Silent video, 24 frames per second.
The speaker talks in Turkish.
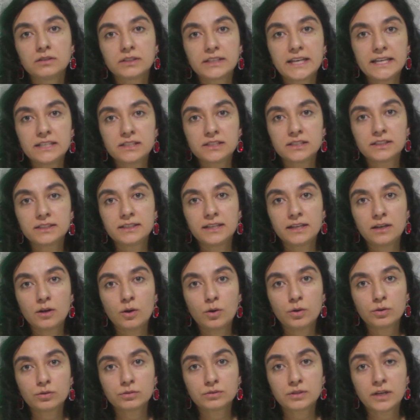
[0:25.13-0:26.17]
gezdikleri
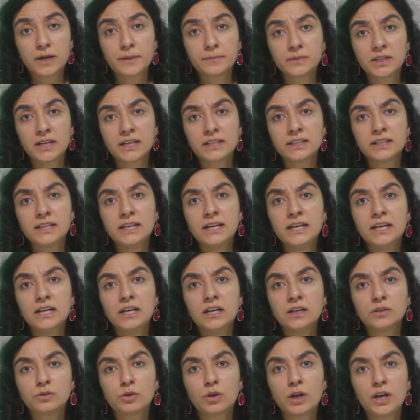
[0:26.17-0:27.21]
ortamdan
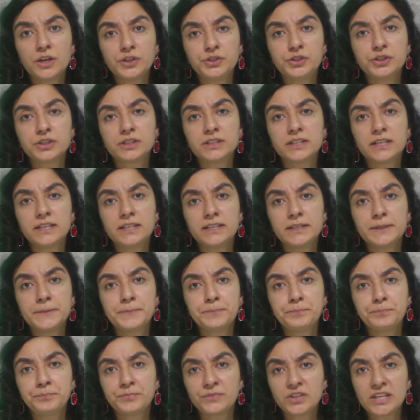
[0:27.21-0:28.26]

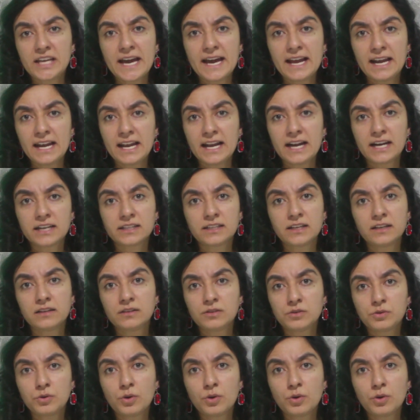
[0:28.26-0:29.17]
dolaştıkları yerlerden,